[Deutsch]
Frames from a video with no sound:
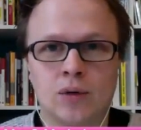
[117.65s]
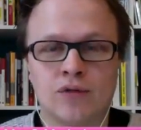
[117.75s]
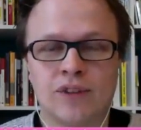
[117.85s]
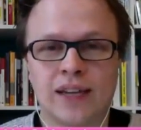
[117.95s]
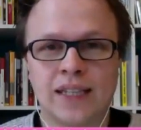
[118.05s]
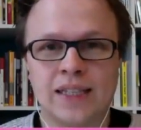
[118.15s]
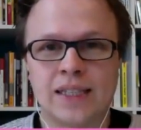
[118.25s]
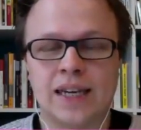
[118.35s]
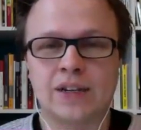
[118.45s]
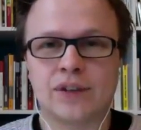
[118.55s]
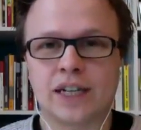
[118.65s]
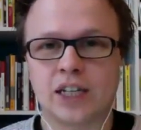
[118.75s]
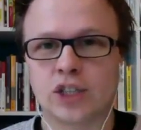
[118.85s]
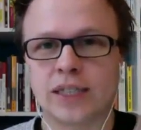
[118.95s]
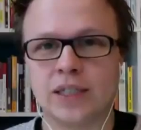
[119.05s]
Wenn Sie eine Frage
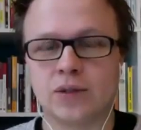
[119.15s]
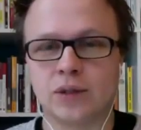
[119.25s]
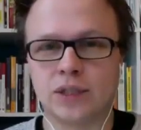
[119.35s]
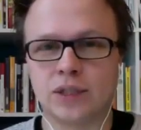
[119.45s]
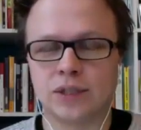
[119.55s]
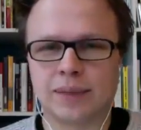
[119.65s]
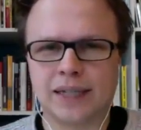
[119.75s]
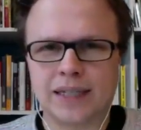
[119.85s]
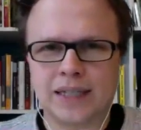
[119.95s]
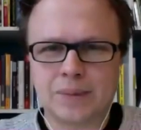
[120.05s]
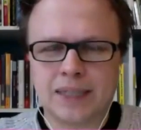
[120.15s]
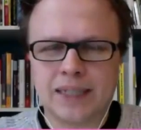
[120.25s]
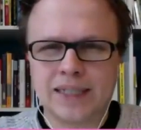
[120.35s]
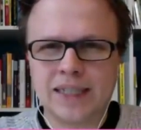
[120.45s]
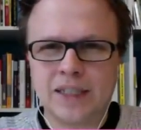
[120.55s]
stellen und unsere beiden
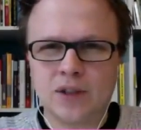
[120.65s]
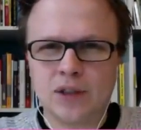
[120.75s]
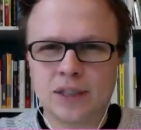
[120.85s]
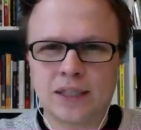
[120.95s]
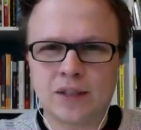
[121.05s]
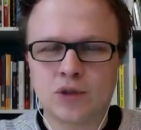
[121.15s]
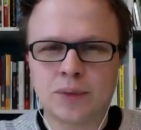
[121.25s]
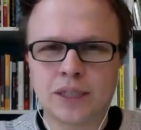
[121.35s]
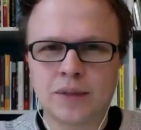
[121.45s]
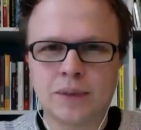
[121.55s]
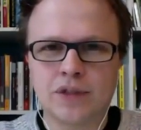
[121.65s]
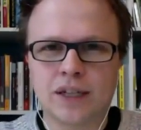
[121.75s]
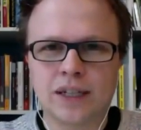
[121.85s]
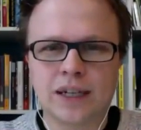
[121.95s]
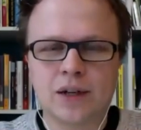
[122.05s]
Experten reden noch, dann kopiere ich mir die
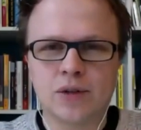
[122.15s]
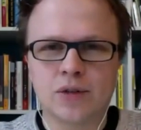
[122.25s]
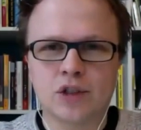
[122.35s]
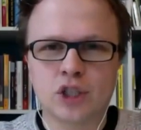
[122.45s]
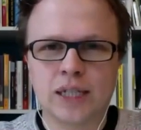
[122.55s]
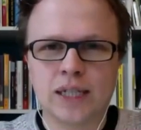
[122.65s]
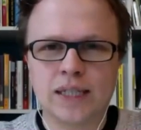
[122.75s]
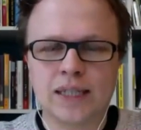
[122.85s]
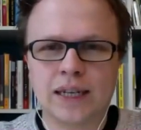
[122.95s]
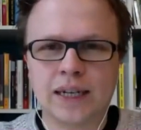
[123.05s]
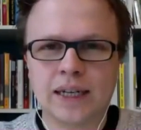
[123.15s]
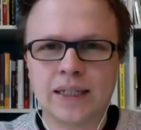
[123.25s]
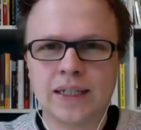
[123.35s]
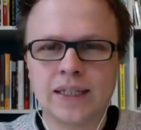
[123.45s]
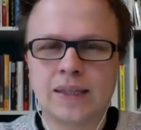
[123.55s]
Frage raus und stelle sie
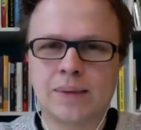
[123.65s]
nachher in den